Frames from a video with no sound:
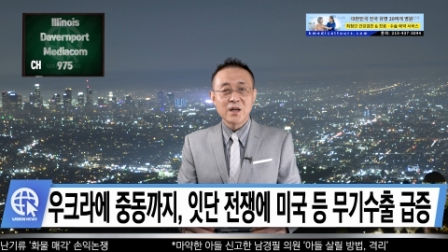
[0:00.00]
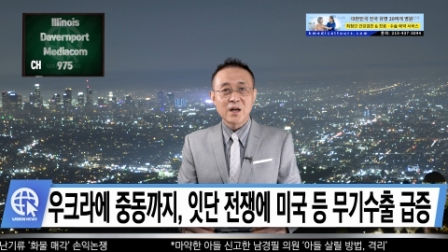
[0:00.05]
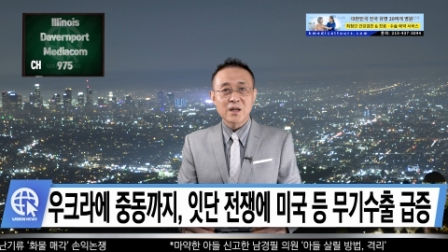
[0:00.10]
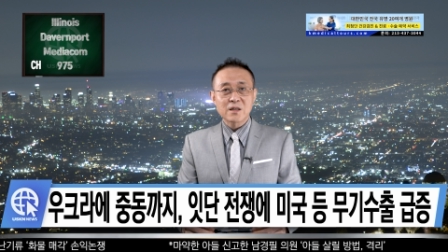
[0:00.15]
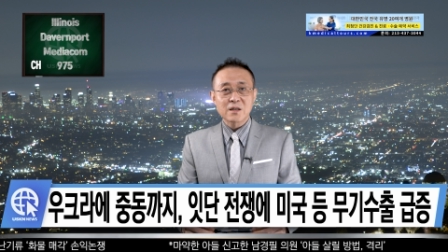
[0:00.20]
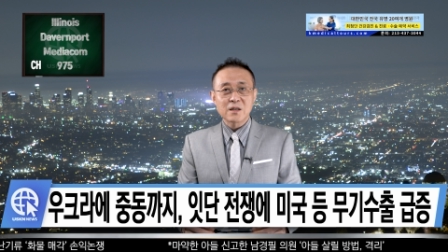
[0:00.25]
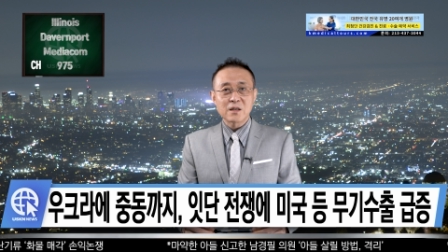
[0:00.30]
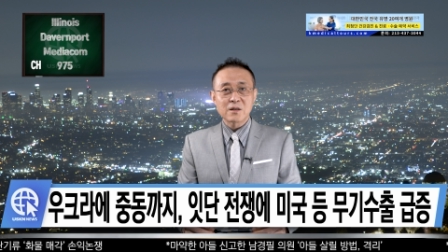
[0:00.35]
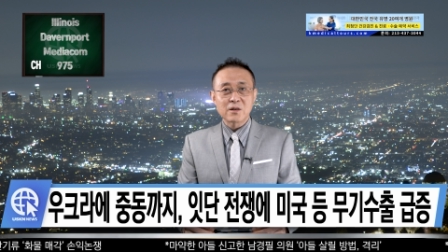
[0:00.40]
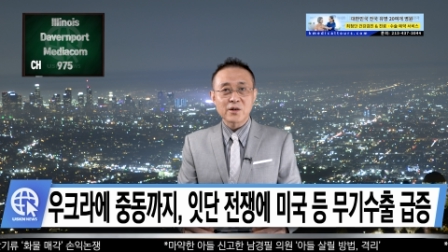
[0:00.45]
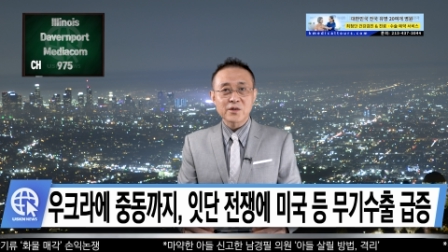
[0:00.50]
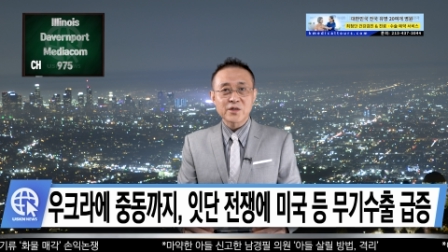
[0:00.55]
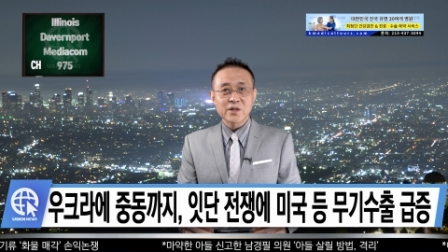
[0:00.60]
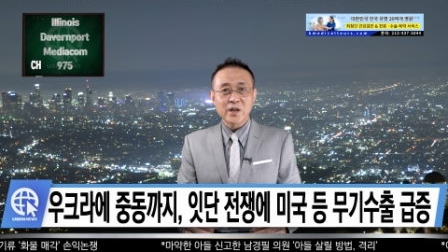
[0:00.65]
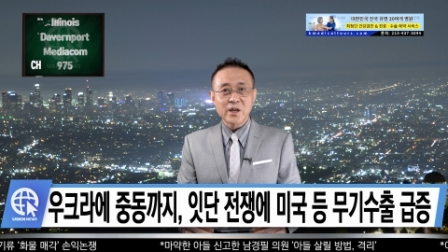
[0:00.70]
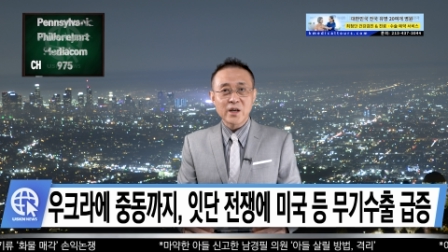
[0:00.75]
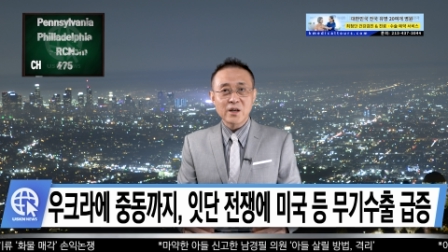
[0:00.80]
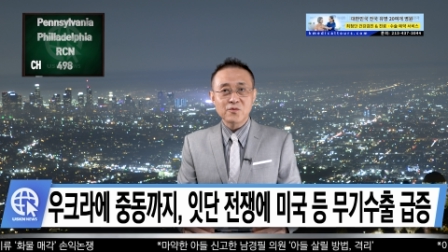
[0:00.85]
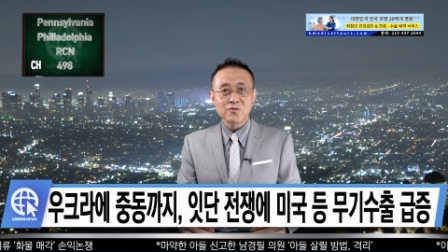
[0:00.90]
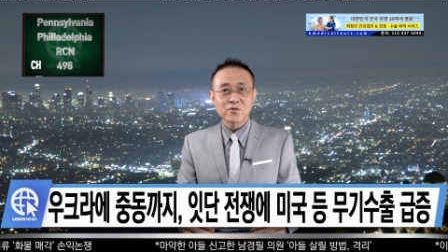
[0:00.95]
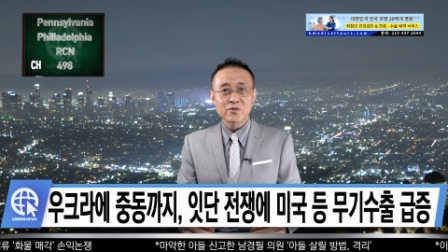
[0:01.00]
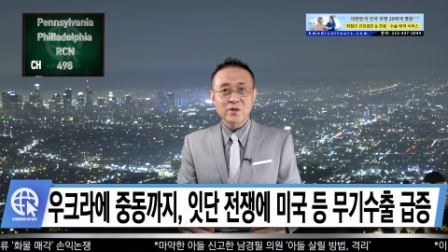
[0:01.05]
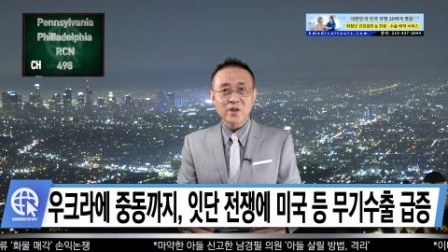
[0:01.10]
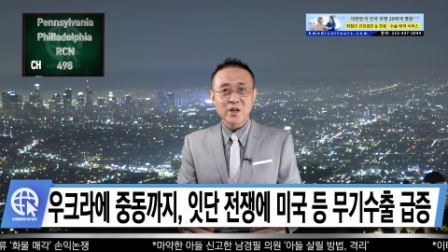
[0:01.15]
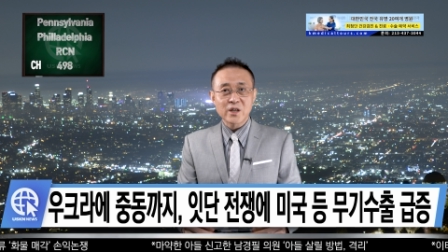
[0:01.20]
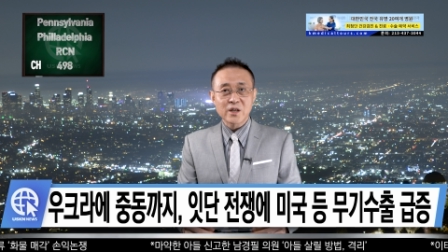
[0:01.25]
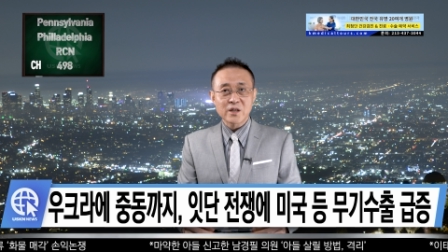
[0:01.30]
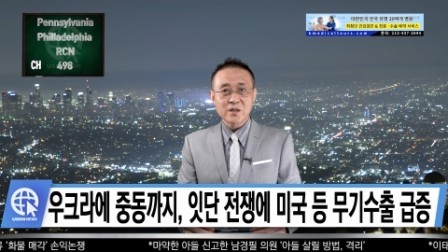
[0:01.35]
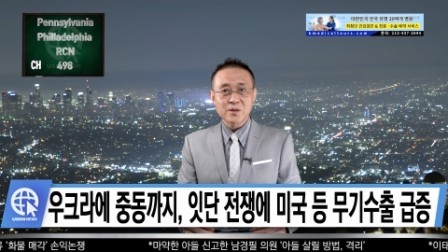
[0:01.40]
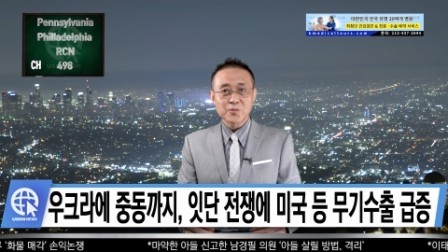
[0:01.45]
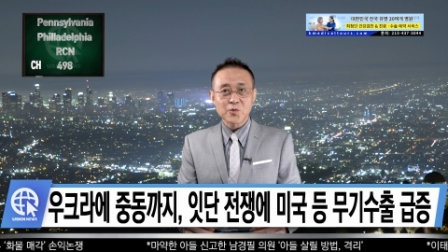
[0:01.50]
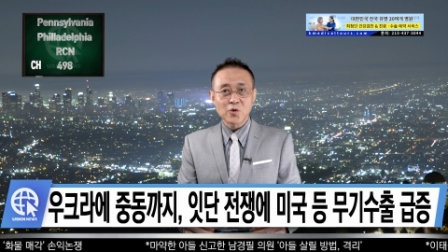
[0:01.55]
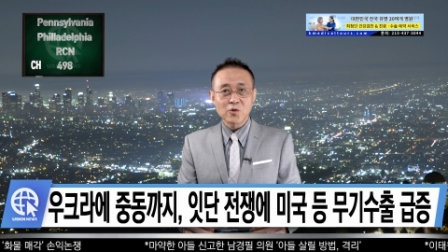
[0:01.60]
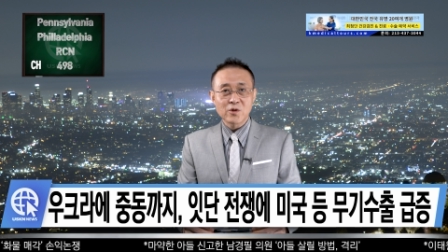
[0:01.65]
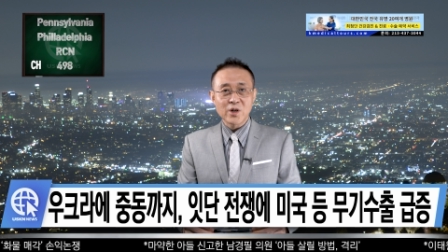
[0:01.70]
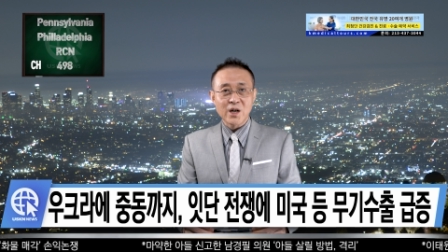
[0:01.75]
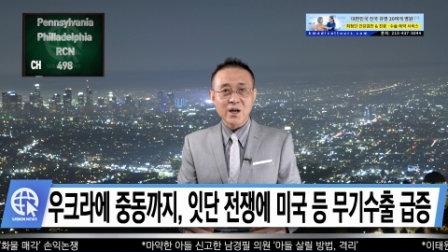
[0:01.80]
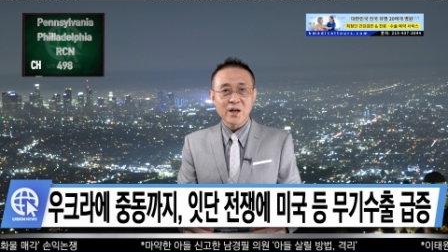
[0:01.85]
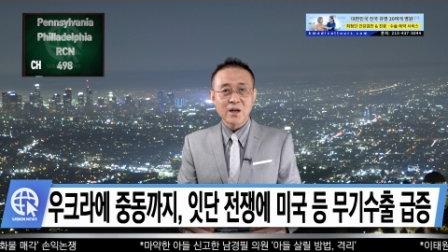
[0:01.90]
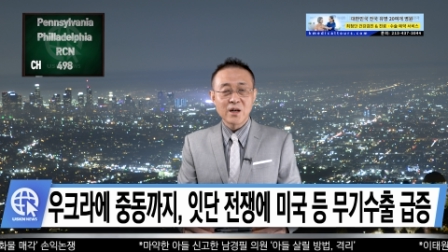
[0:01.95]
아, 특히 러시아의 우크라이나
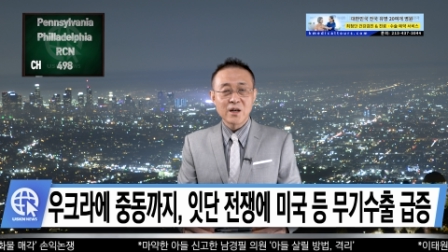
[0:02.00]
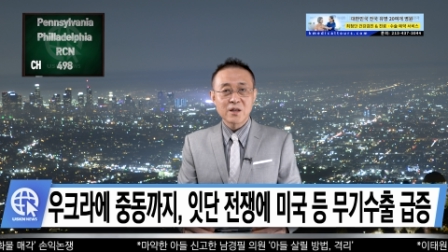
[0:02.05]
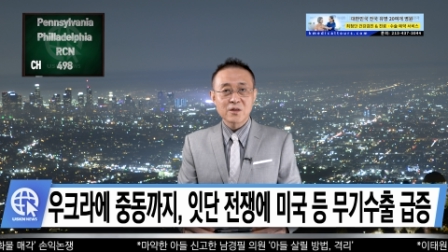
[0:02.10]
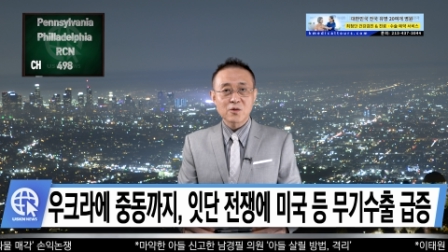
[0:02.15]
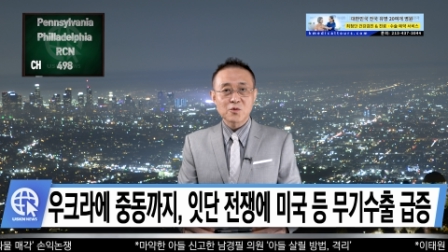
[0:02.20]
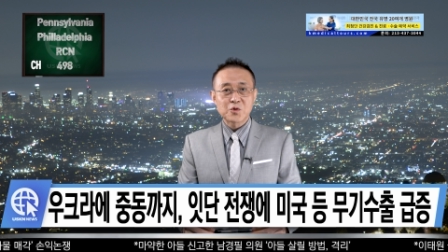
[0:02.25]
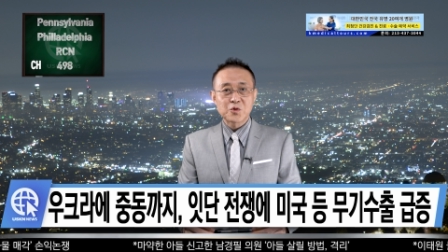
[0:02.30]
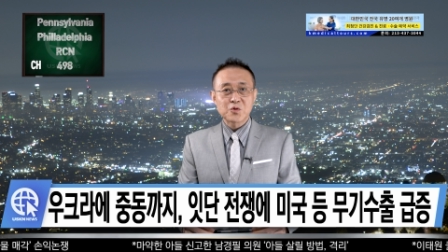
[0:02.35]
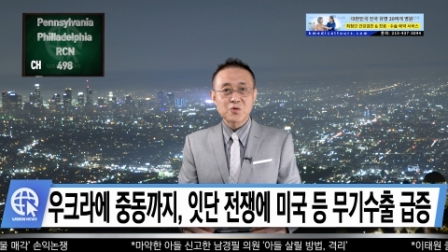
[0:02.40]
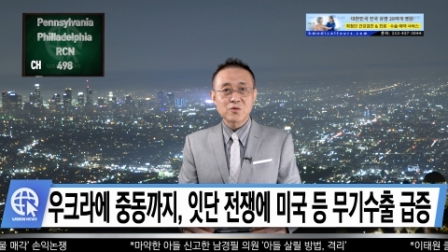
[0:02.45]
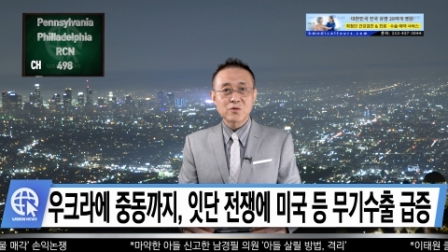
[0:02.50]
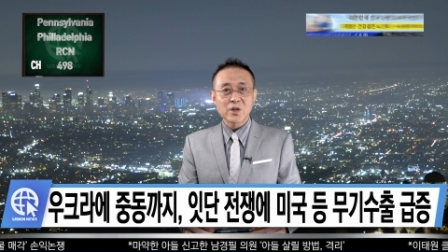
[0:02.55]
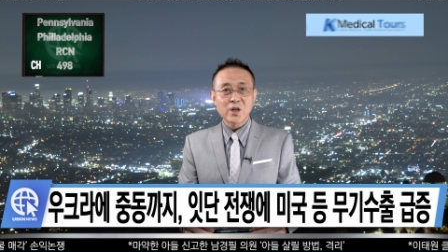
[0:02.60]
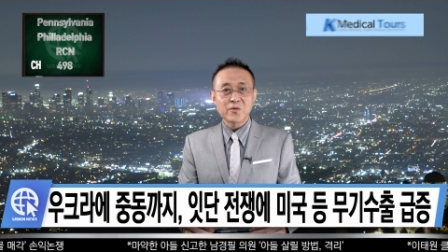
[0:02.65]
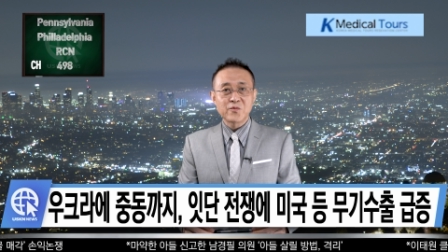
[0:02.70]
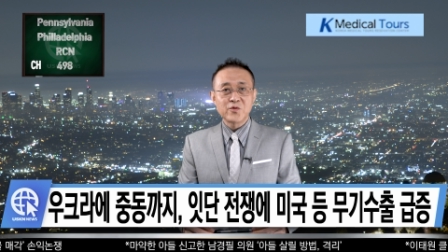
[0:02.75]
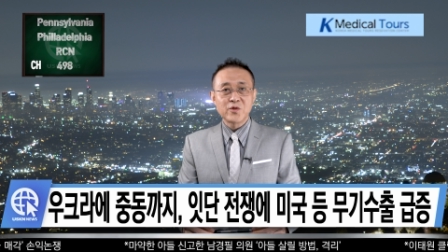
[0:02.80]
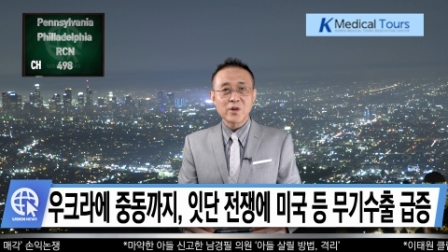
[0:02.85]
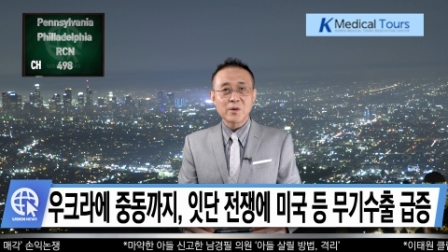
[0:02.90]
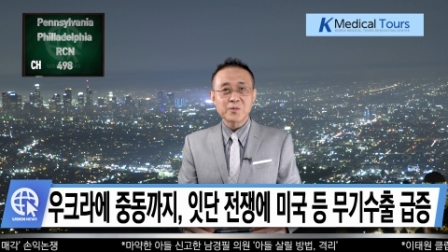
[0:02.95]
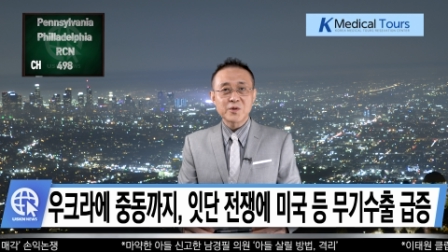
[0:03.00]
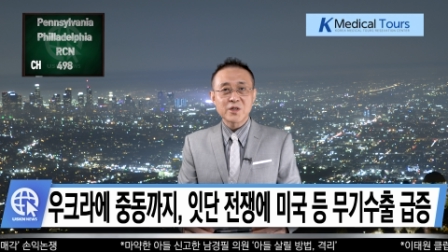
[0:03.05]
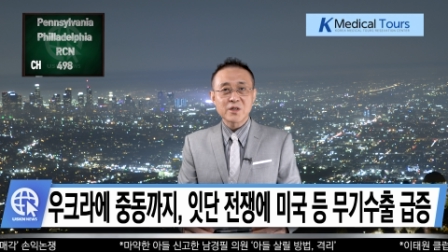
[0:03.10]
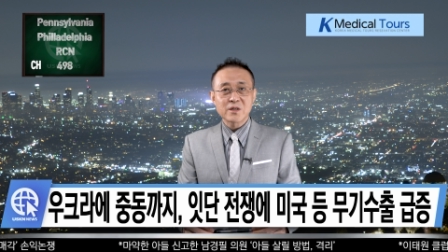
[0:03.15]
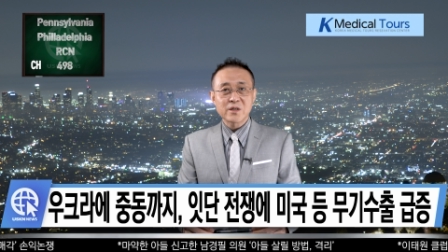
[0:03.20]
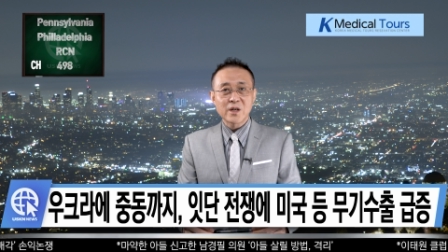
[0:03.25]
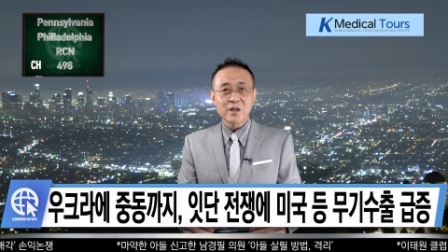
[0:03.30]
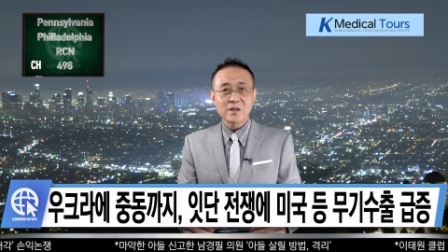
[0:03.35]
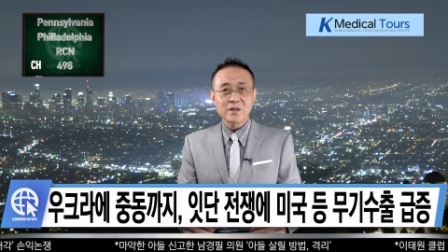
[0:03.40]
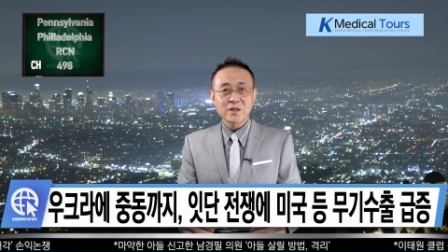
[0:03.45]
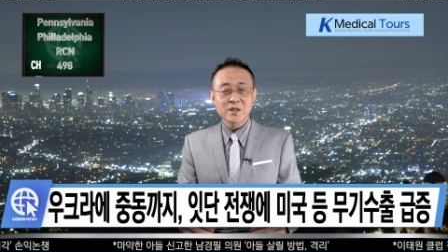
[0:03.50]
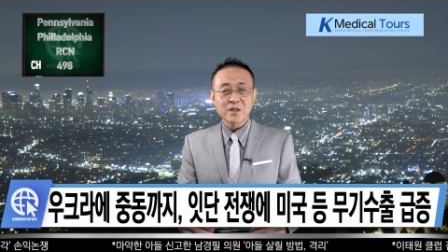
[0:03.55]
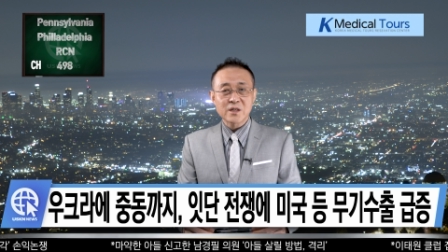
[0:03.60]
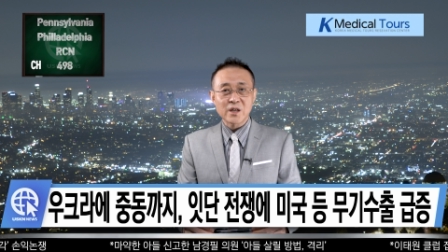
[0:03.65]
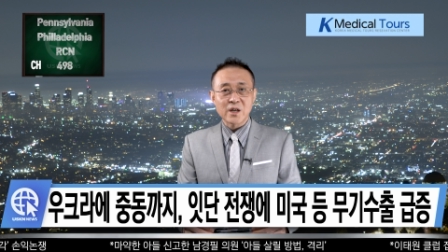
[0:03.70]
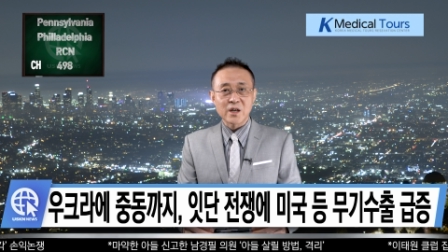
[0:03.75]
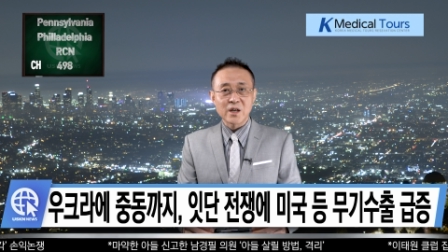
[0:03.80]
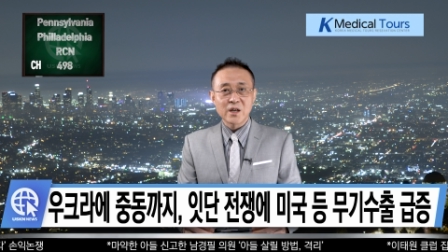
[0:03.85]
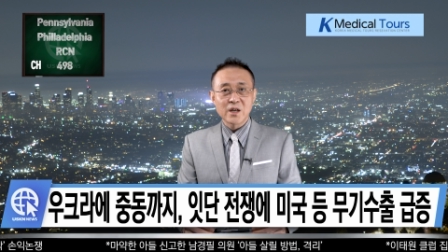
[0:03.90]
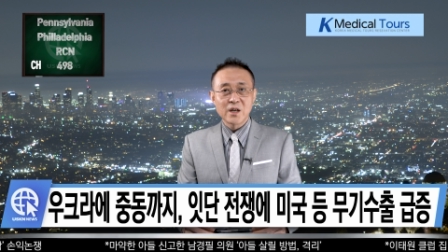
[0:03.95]
침공과 중국의 위협 증대를
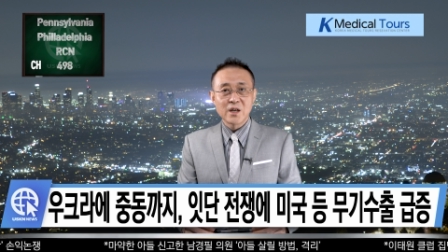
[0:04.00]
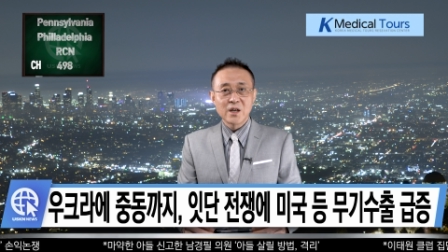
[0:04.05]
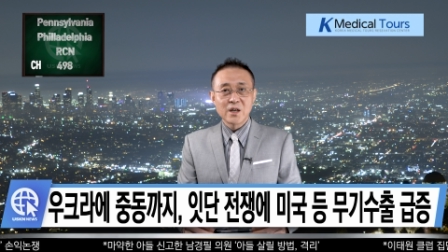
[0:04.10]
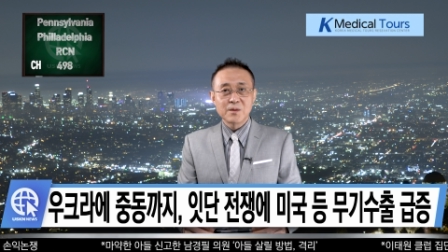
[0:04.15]
의식해